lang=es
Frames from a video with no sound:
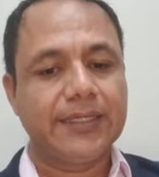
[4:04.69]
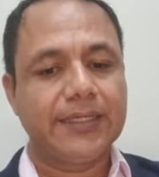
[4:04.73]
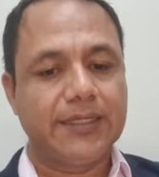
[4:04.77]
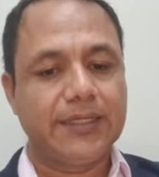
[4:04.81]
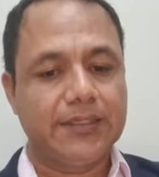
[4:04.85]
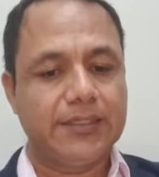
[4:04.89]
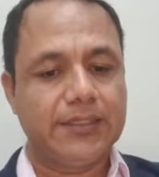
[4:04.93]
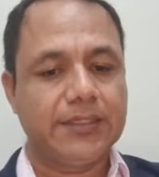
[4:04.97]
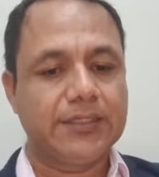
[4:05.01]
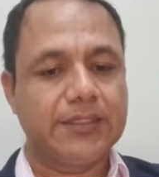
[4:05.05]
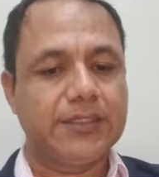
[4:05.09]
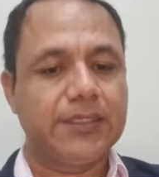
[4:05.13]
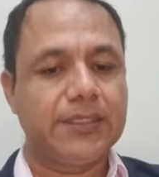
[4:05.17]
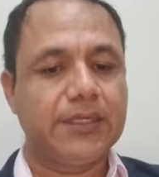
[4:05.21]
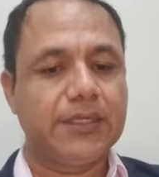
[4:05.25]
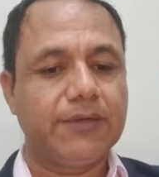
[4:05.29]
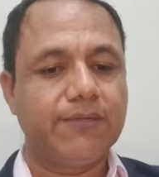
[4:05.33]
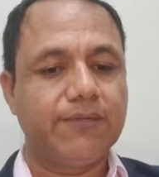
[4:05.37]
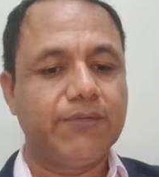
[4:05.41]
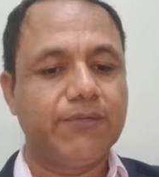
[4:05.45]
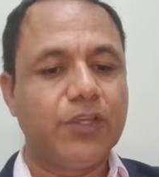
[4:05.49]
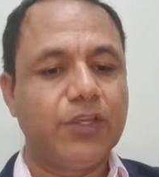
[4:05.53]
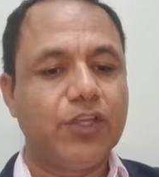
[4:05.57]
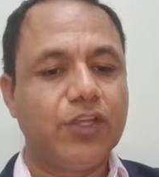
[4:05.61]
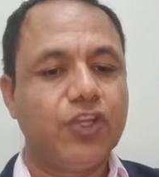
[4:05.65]
es
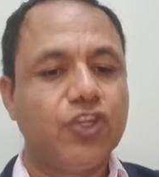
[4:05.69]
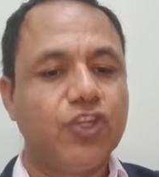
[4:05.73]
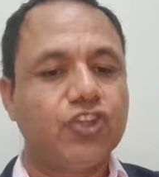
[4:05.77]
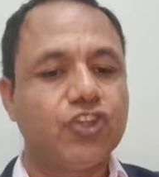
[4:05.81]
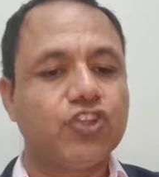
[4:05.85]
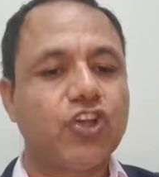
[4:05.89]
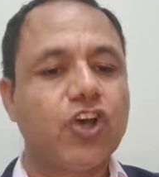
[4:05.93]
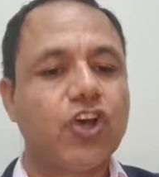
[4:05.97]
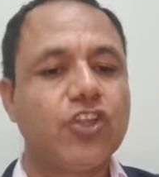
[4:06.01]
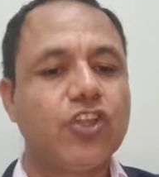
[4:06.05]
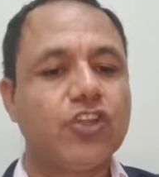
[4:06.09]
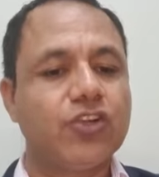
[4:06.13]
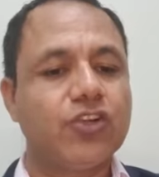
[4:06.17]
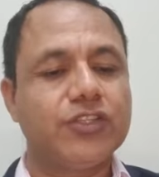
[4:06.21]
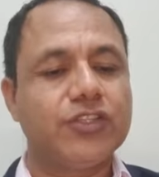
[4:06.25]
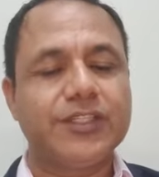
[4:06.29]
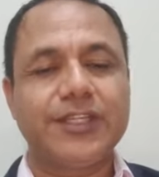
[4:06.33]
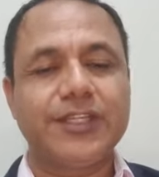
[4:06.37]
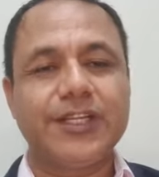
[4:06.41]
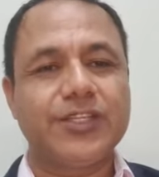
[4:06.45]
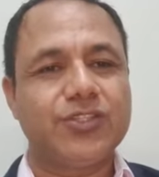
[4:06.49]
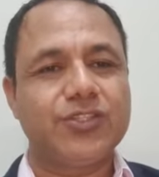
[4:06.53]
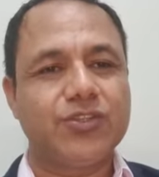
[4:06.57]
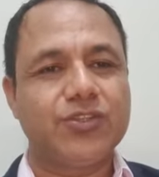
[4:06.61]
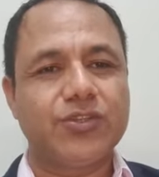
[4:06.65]
decir, todos los
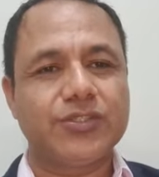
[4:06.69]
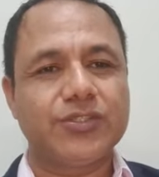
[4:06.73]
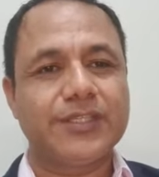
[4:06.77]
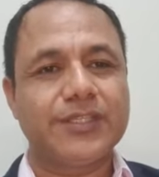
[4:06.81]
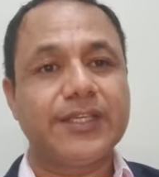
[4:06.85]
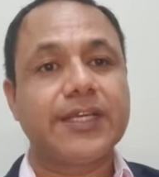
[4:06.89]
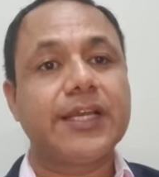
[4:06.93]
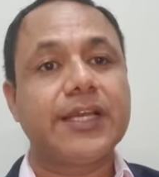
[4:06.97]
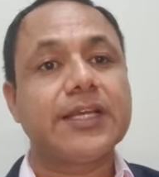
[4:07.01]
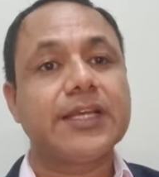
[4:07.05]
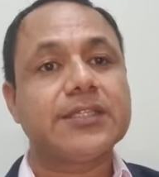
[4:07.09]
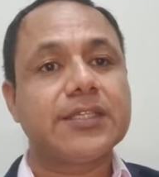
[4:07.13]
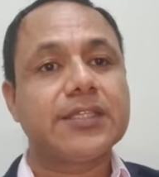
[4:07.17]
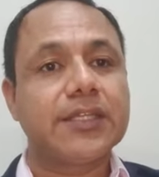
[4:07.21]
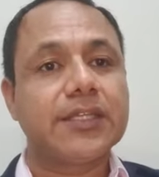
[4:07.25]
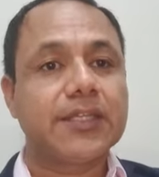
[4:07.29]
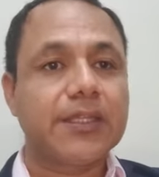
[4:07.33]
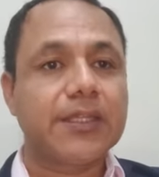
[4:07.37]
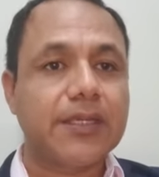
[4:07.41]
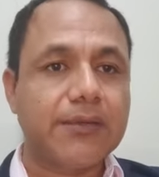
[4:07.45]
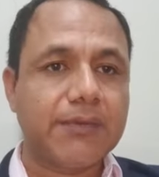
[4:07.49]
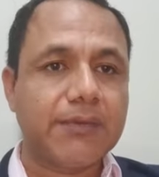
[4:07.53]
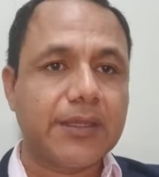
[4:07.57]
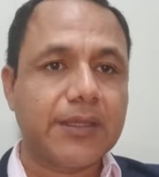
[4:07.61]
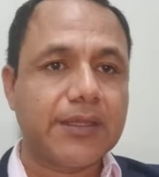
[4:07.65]
derechos que se
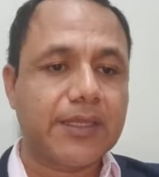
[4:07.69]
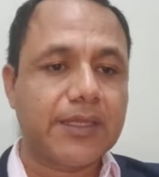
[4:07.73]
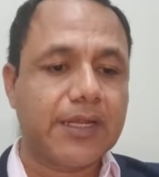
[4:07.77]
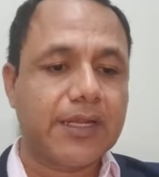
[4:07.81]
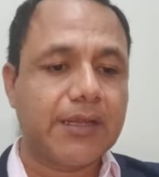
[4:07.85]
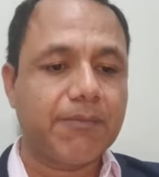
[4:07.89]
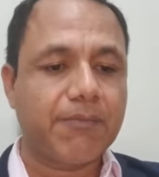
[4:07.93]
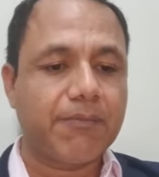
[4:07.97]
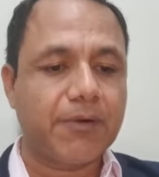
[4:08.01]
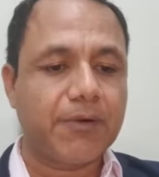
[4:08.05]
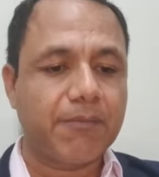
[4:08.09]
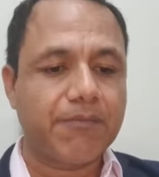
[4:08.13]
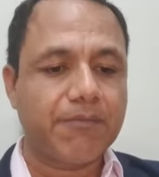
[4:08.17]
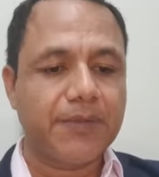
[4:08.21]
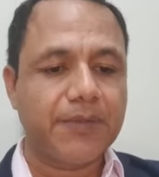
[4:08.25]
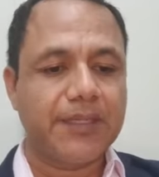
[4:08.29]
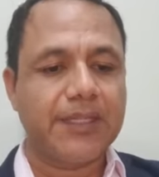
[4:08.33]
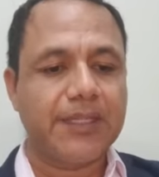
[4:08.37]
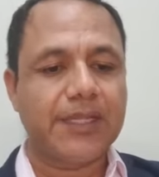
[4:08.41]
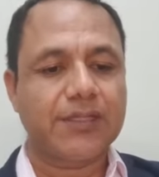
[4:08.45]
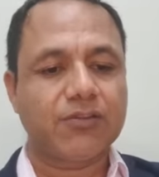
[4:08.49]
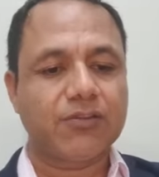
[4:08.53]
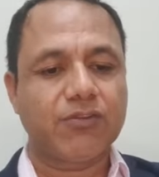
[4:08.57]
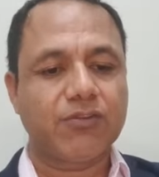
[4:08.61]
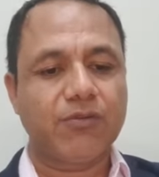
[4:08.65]
derivan de la
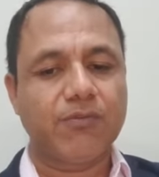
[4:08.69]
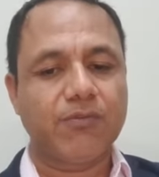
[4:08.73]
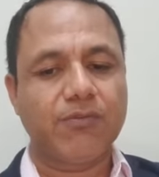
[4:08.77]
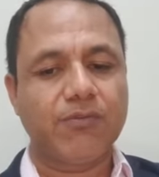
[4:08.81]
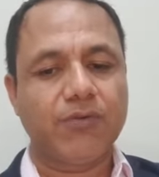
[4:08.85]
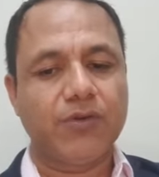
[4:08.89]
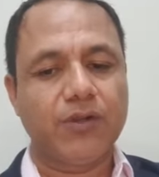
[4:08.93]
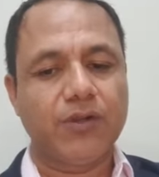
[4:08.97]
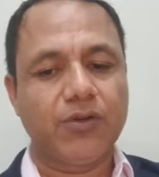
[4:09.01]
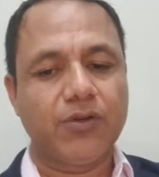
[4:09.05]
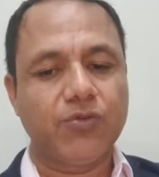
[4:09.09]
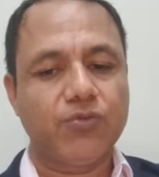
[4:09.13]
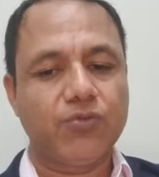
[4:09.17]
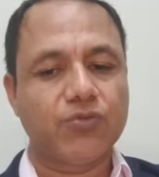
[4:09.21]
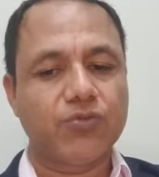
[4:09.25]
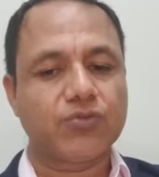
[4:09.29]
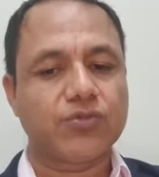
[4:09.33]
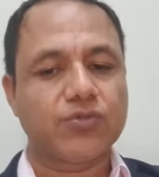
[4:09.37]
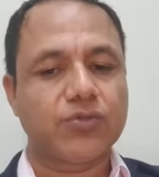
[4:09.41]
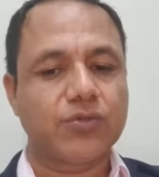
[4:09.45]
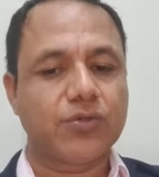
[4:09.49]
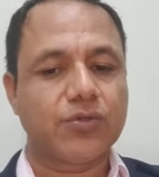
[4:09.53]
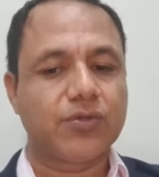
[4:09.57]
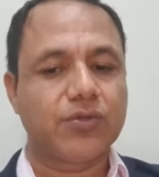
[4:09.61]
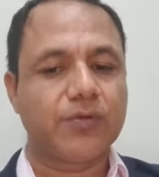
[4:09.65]
propiedad, como el
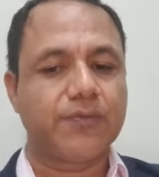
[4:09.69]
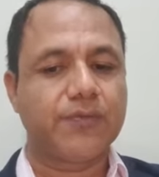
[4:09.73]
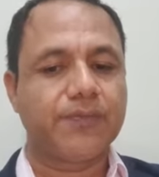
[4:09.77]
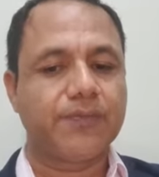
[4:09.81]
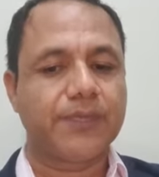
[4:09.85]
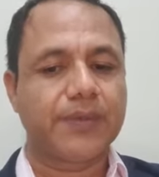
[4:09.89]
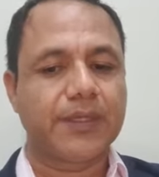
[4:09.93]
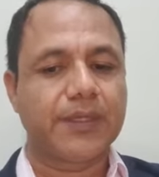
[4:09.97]
uso,